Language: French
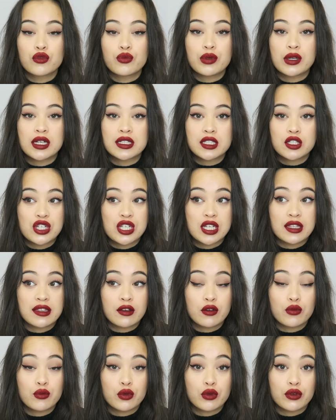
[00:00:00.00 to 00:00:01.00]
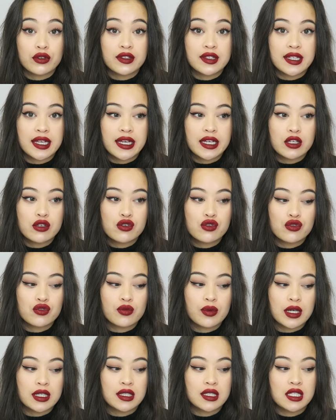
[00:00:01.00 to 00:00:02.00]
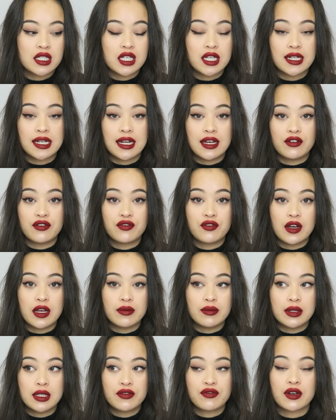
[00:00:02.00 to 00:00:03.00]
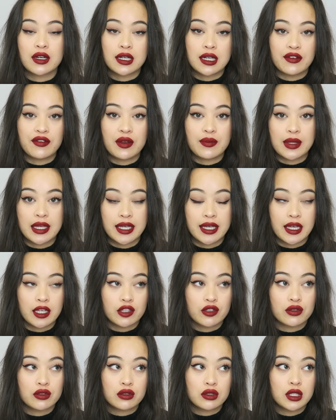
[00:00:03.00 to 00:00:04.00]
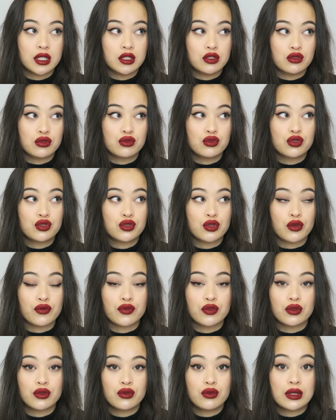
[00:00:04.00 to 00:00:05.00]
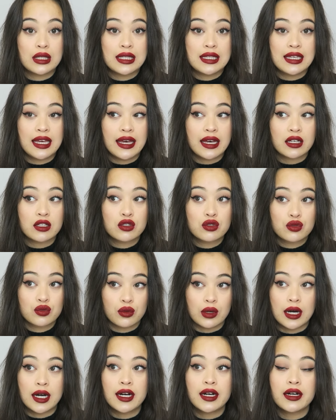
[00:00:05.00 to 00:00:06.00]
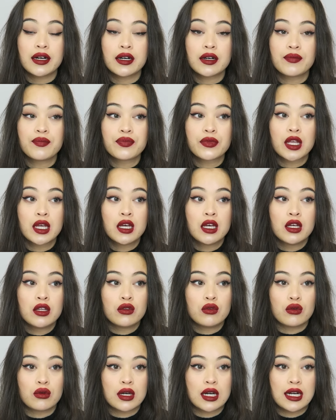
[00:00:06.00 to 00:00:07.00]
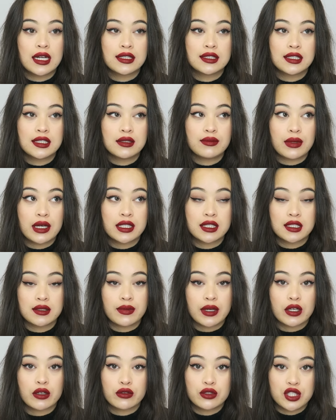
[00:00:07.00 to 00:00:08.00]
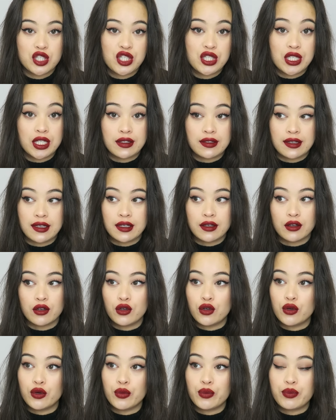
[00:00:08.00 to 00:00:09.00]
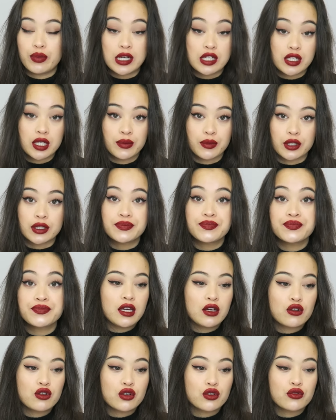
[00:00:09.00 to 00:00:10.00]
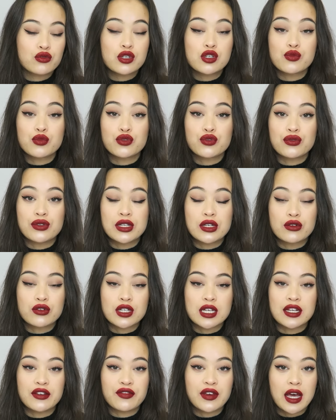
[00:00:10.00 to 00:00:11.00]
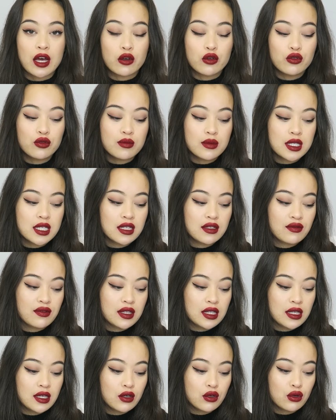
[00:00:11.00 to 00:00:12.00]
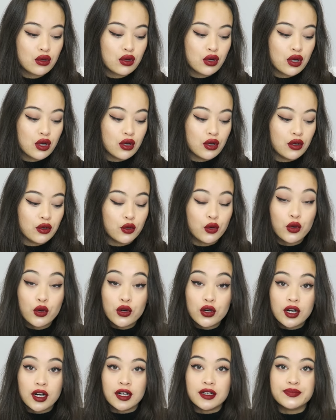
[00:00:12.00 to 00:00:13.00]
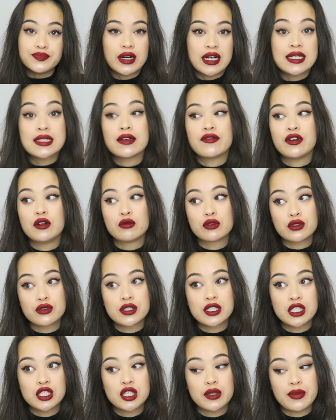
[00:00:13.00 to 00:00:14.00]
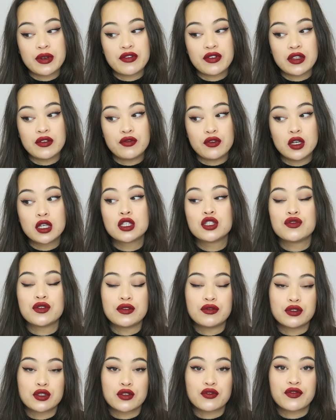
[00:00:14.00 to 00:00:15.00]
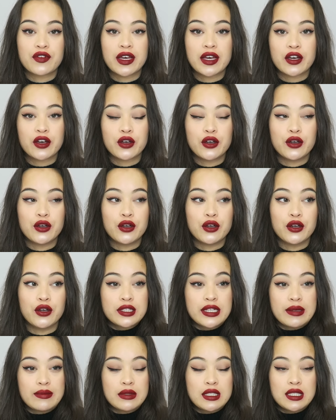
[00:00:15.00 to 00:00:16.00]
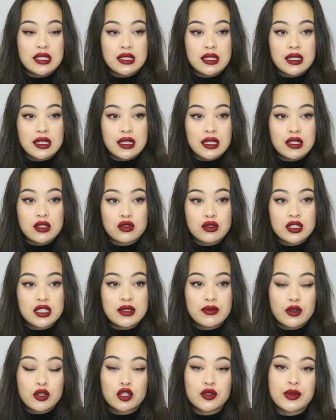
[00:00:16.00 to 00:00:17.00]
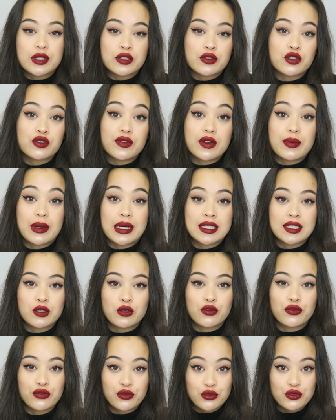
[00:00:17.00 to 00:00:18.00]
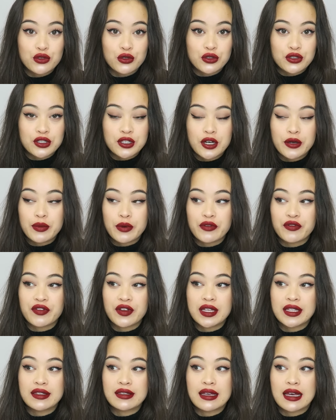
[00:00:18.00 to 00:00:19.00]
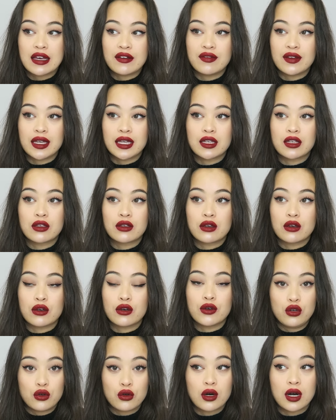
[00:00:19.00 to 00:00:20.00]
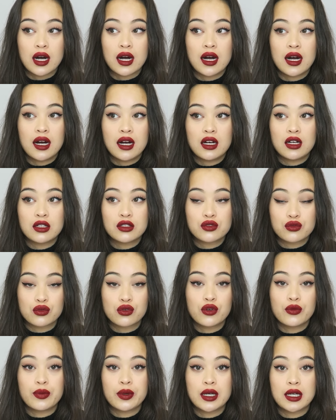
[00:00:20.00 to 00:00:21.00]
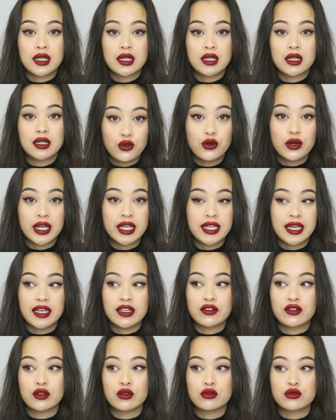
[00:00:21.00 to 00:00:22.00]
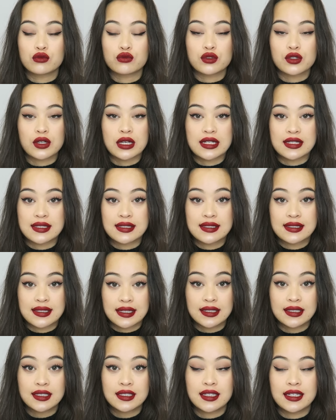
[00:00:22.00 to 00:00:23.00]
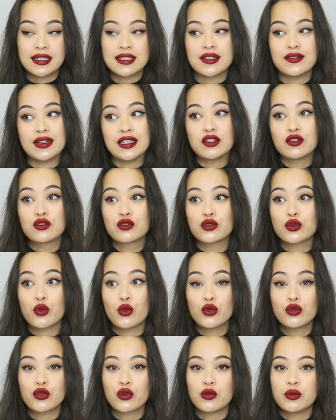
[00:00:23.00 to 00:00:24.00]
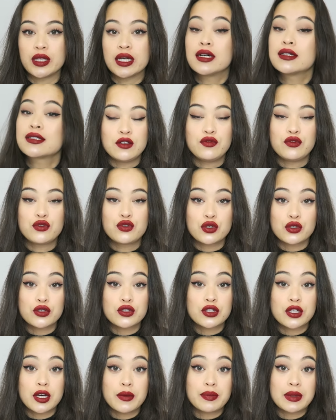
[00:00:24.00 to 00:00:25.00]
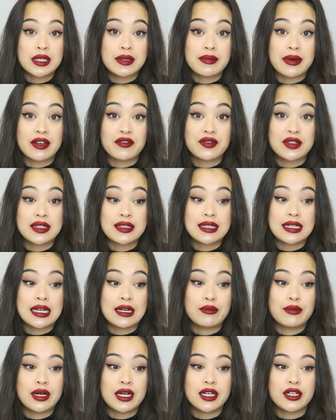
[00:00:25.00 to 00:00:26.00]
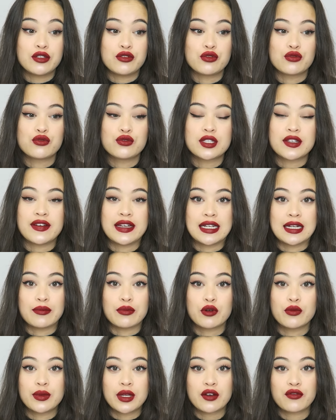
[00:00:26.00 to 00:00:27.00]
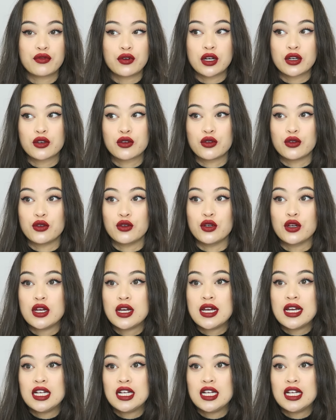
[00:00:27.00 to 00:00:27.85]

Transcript: Donc, depuis lundi, j'étais en Bretagne, je suis partie chez de la famille, enfin, de la famille à Gaëtan, et du coup, je suis revenue hier soir. Donc lundi, mardi, mercredi j'étais euh, pas chez moi et aujourd'hui je me suis dit que j'allais faire une petite vidéo euh, haul. Voilà ça fait longtemps aussi que j'ai pas fait de vlog, je vais vous en faire euh, ce samedi et ce dimanche parce que je vais partir au Futuroscope en fait avec Laura, son copain, Flo et Gaëtan donc on sera 5 et ça va être trop trop bien. C'est le Futuroscope qui m'a invité là-bas et du coup ça va être la première fois que